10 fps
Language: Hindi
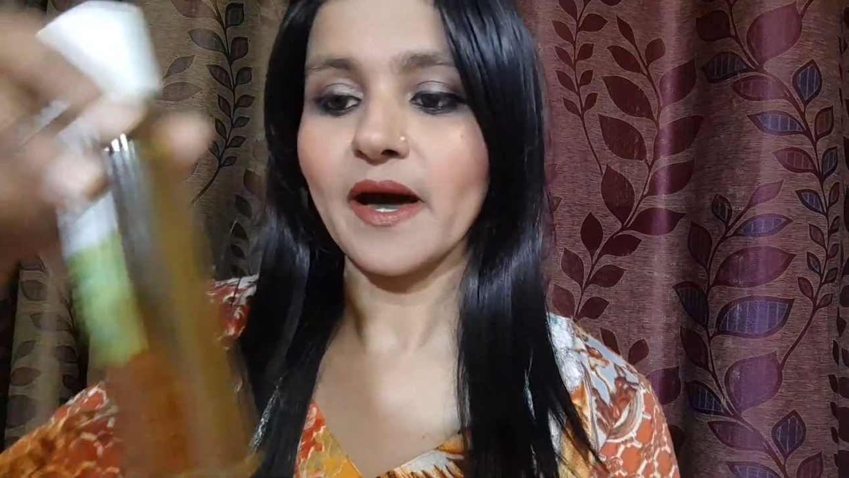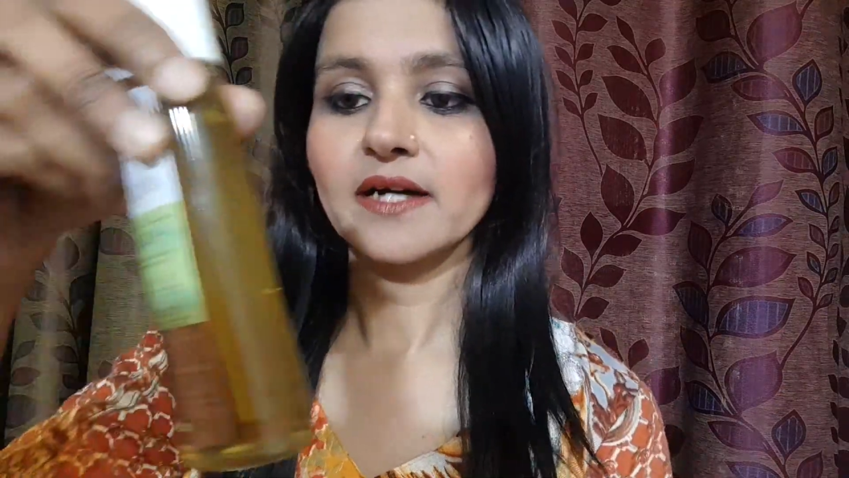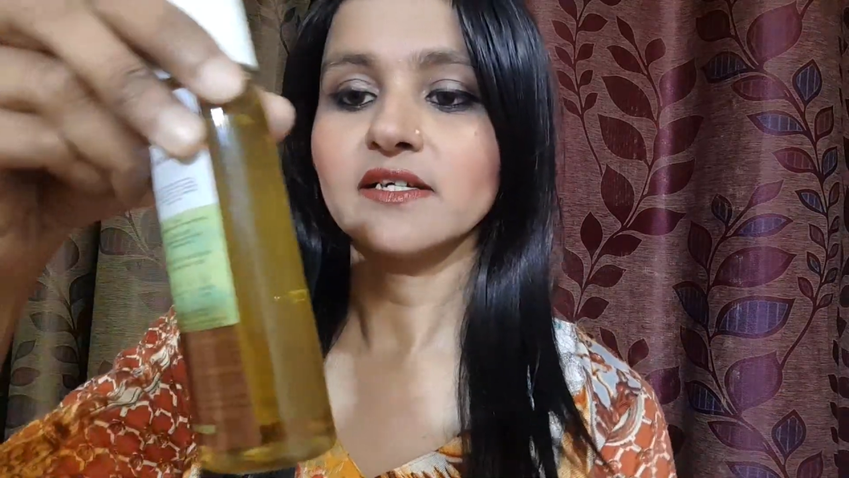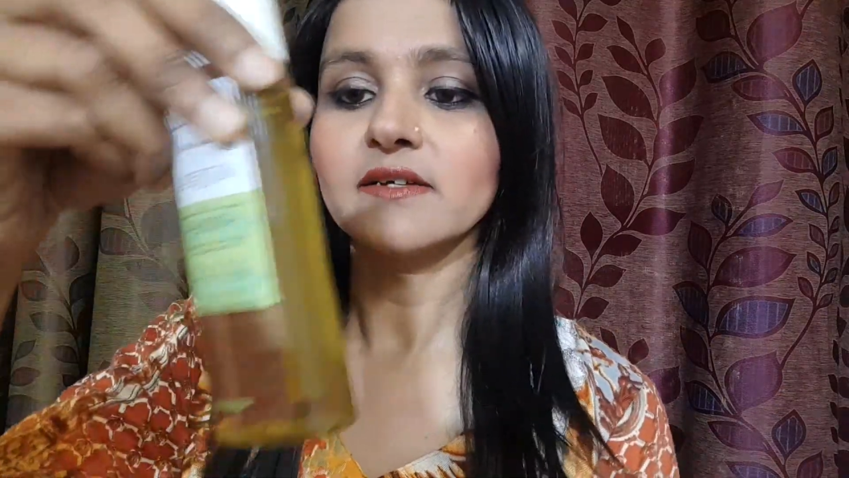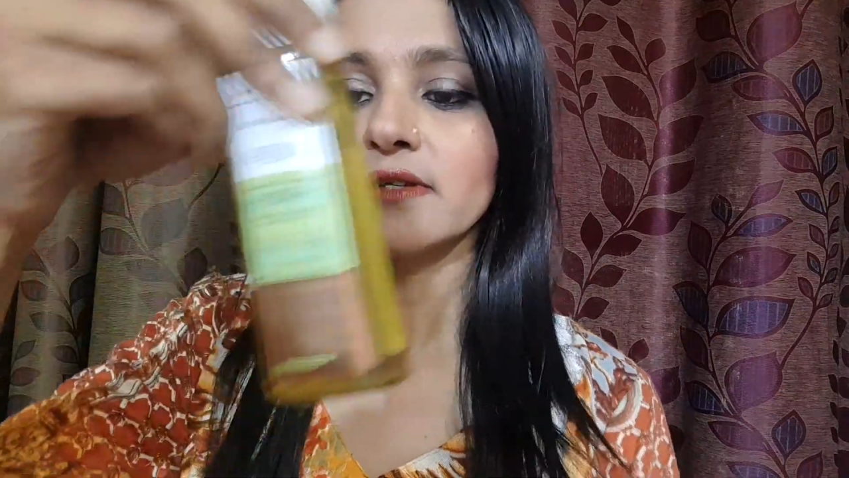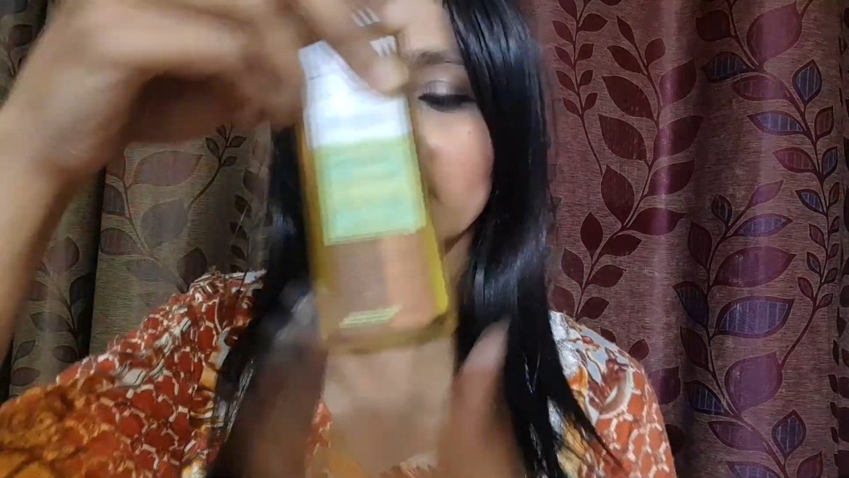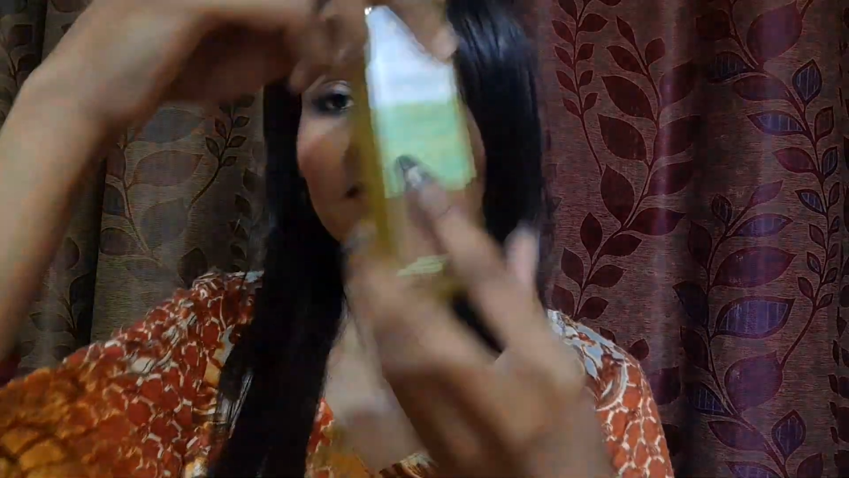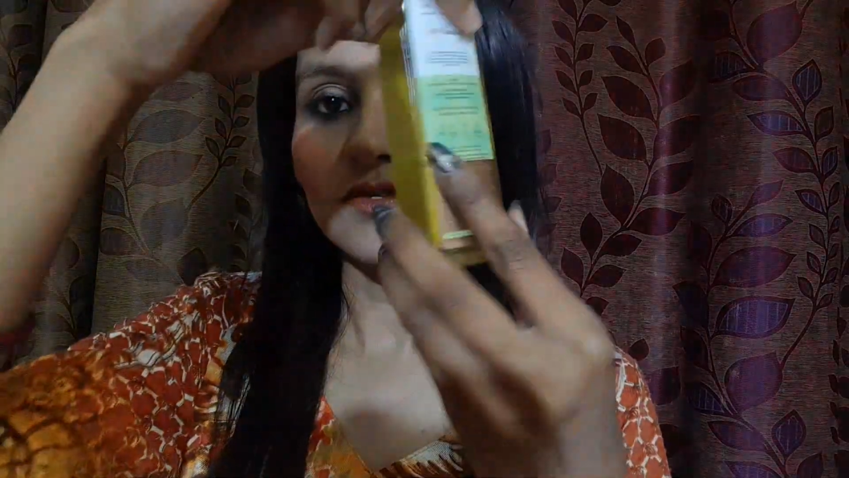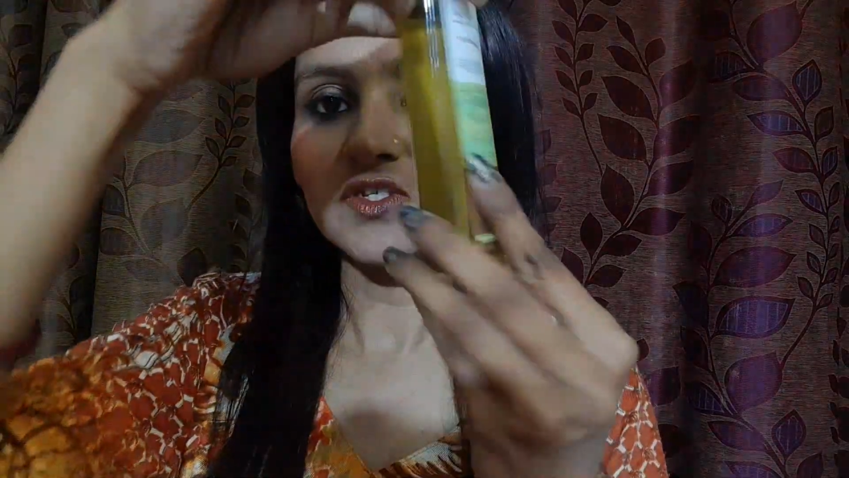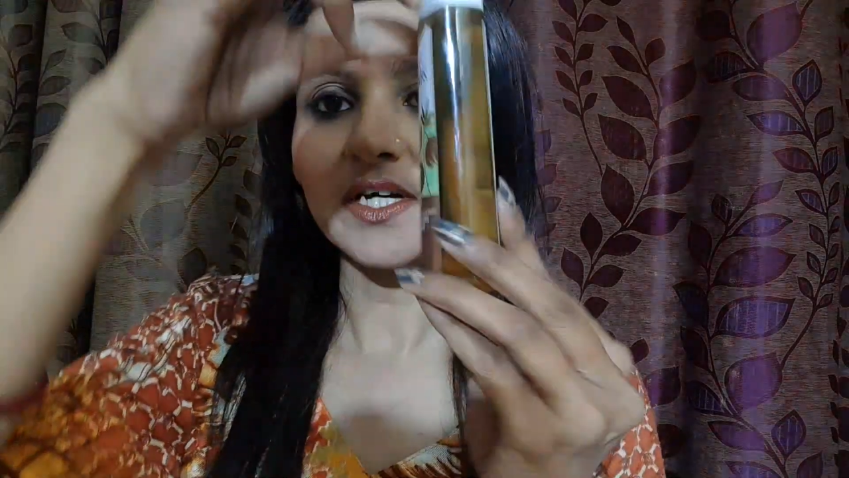पैकेजिंग
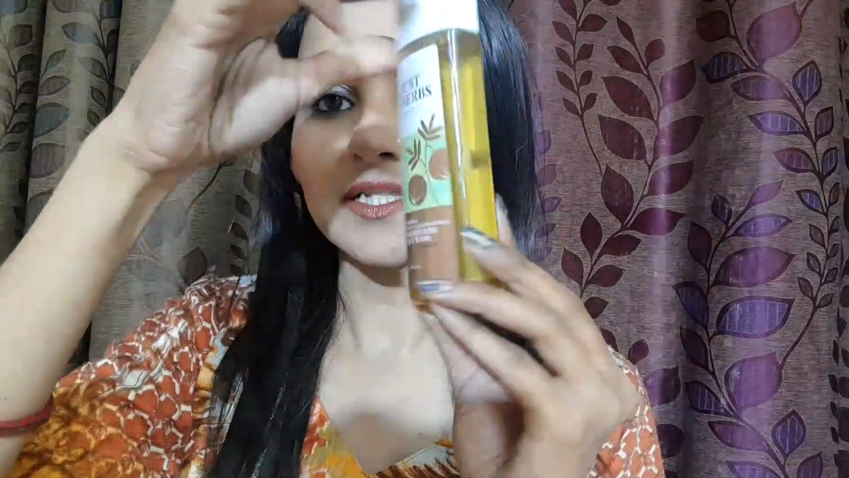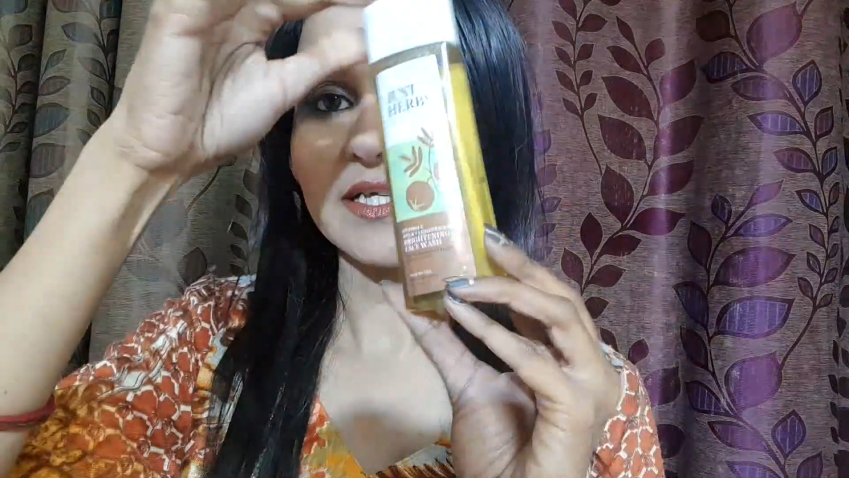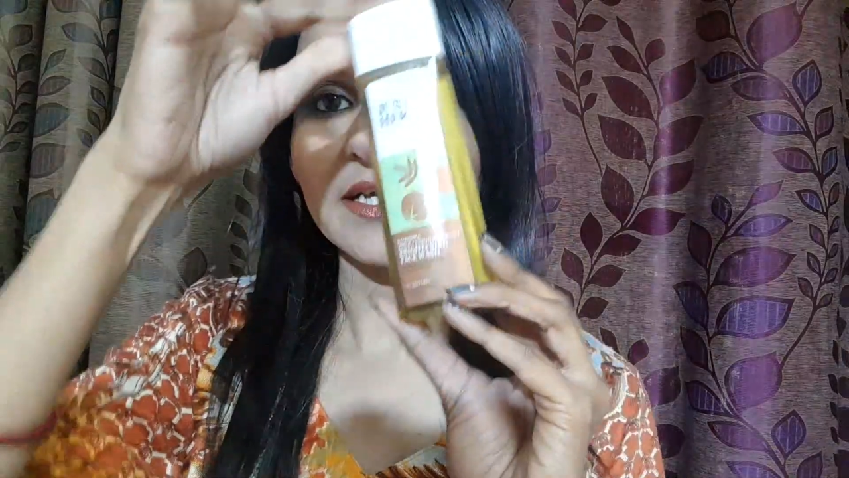रिसीव हो जाती